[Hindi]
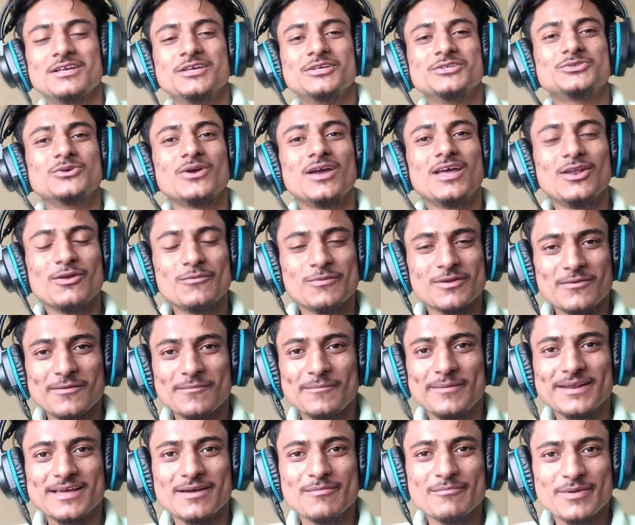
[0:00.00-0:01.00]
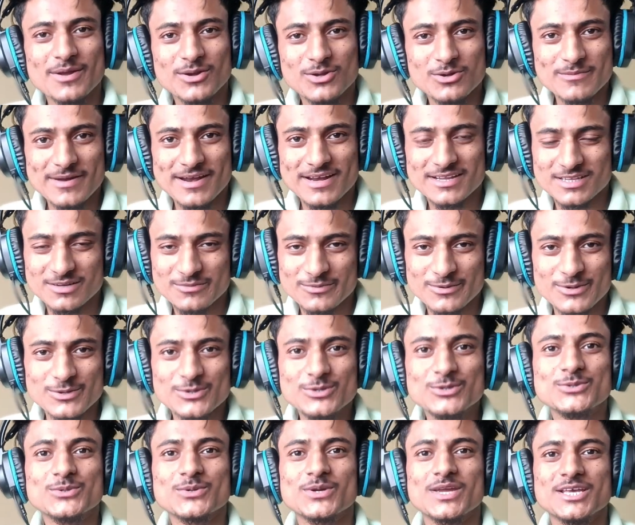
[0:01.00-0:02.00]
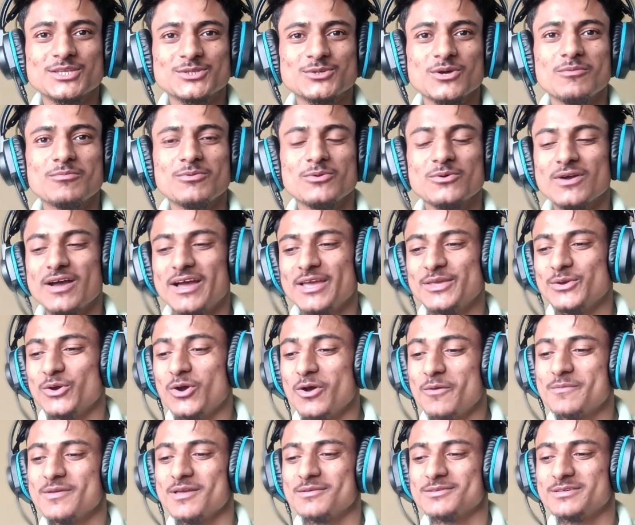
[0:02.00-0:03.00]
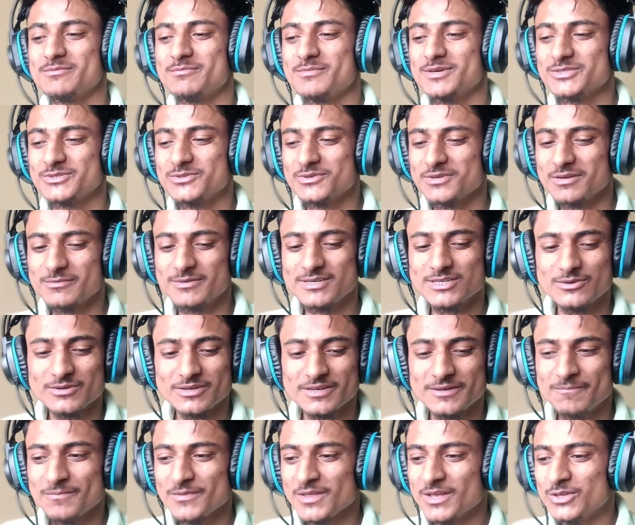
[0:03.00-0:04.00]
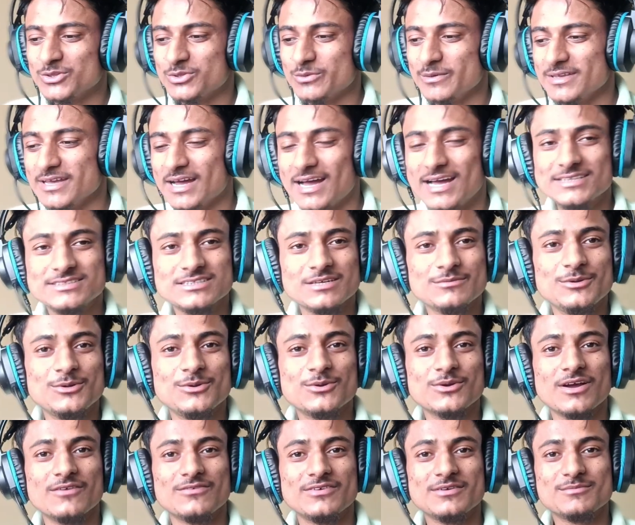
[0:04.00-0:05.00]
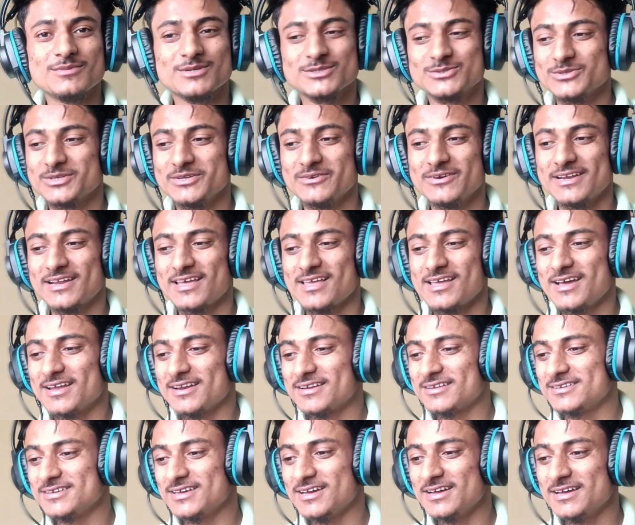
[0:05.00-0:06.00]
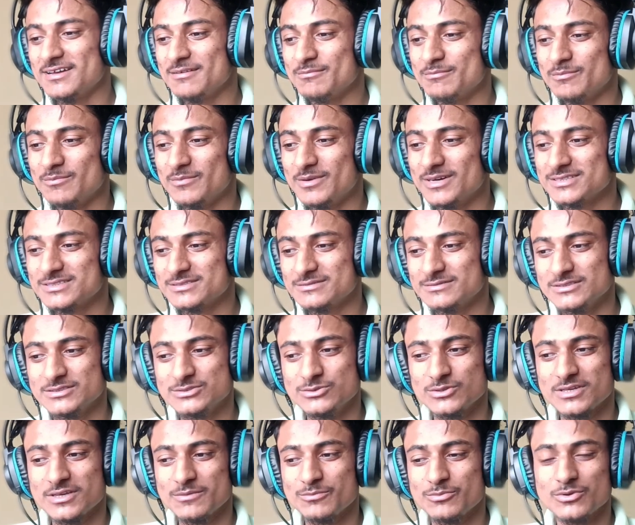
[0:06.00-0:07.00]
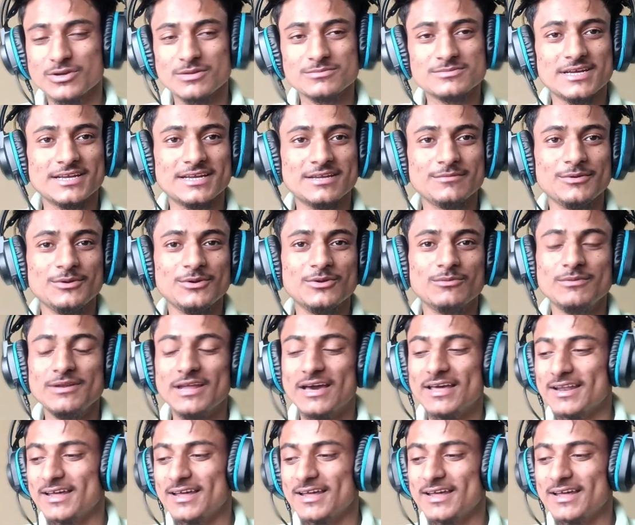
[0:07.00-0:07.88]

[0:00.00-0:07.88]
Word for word: सो हेलो फ्रेंड वेलकम बैक टू माई अदर वीडियो तो कैसे हो आप लोग आई होप कि आप सब मस्त हो गए बड़े होंगे तो भाई आज का वीडियो काफ़ी मस्त होने वाला है यार क्या मस्त जो कि पूरा ध्यान ने वीडियो डाला